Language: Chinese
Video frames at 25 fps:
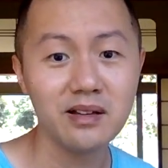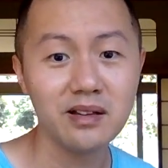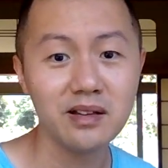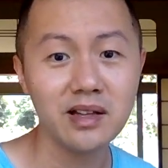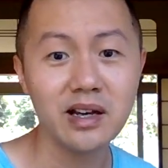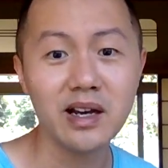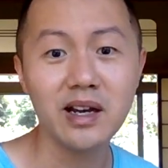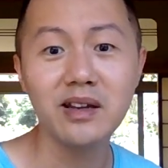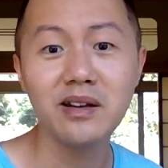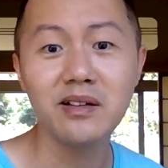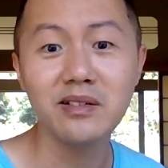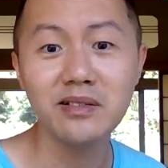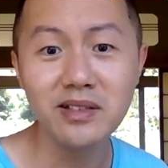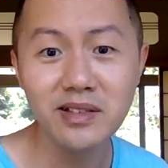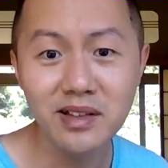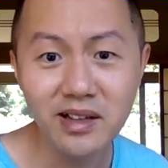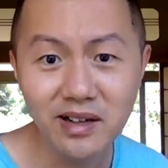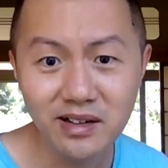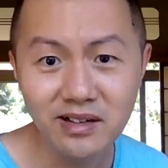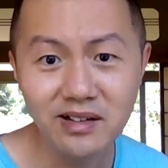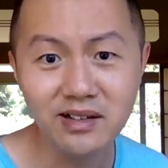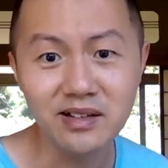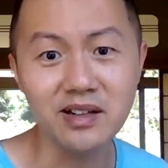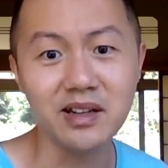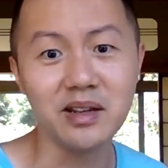他要
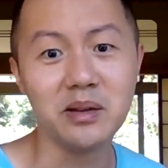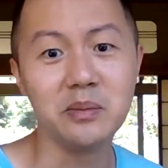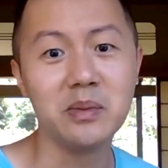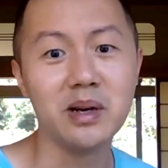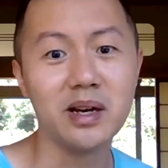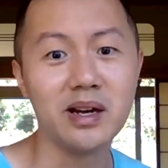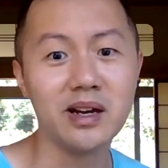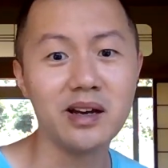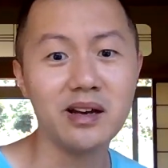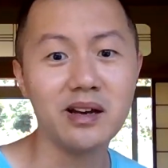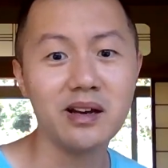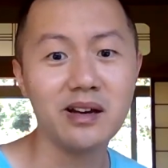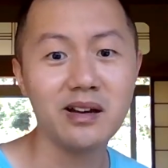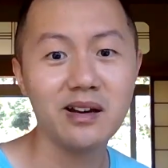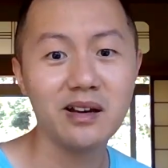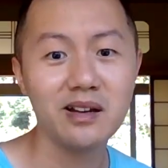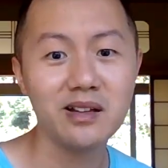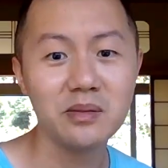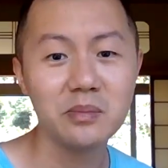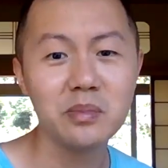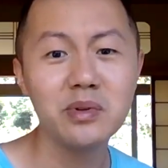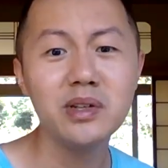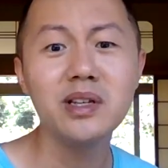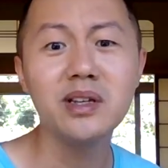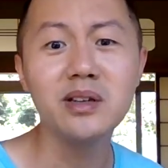弄你们
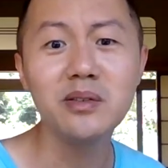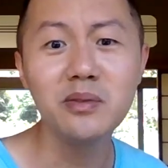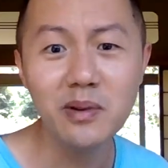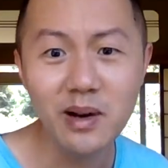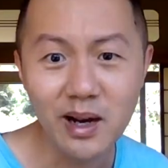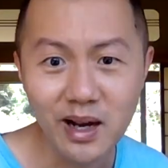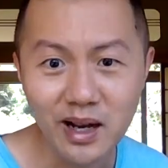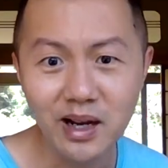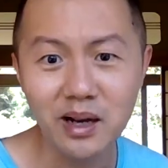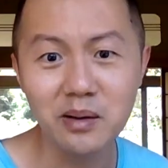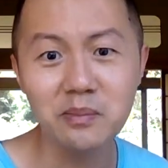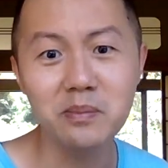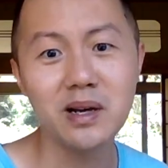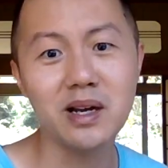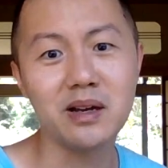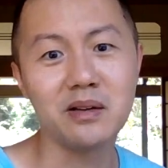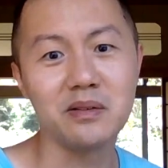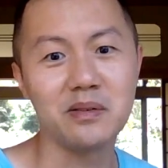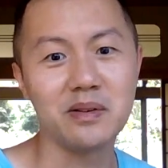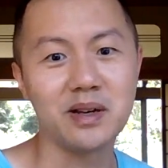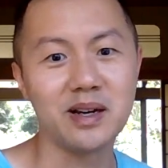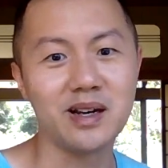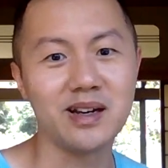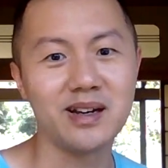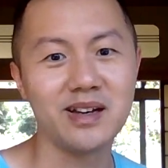不一万个
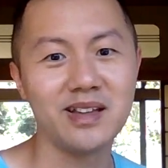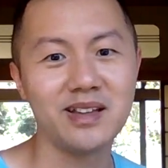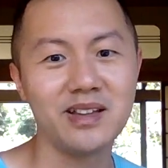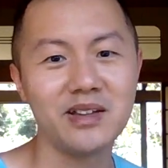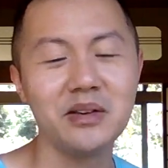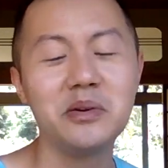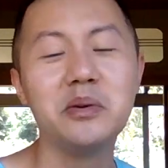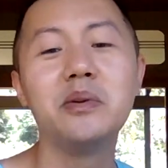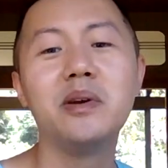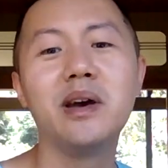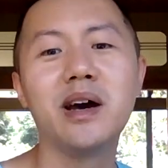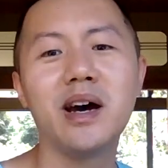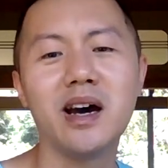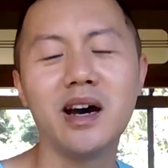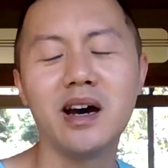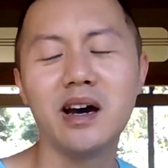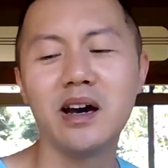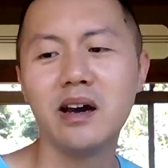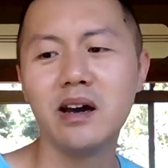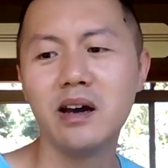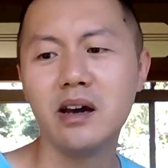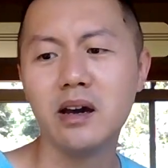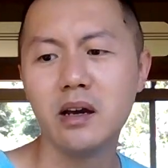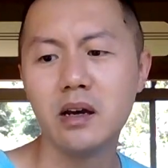办法，对不对啊？